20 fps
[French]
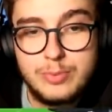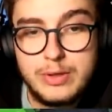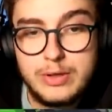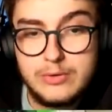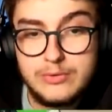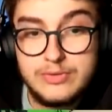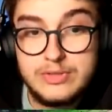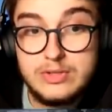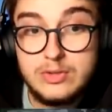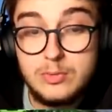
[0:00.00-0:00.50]
pas
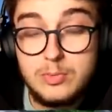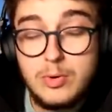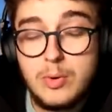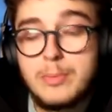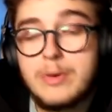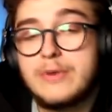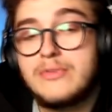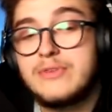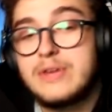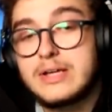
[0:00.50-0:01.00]
en vidéo pour
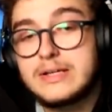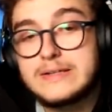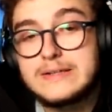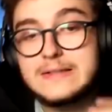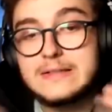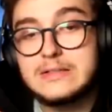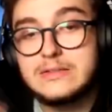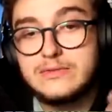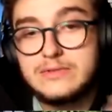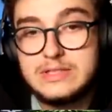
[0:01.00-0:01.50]
pas faire
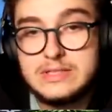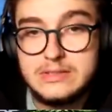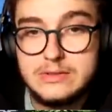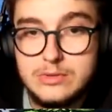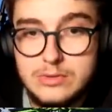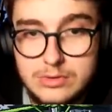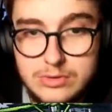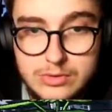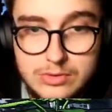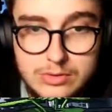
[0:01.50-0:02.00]
15
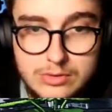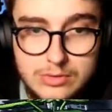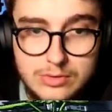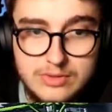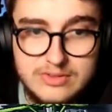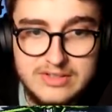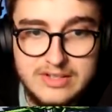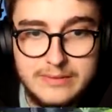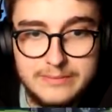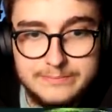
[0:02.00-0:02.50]
vidéos
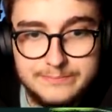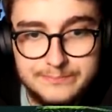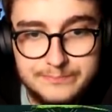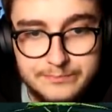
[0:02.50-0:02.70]
de, ça.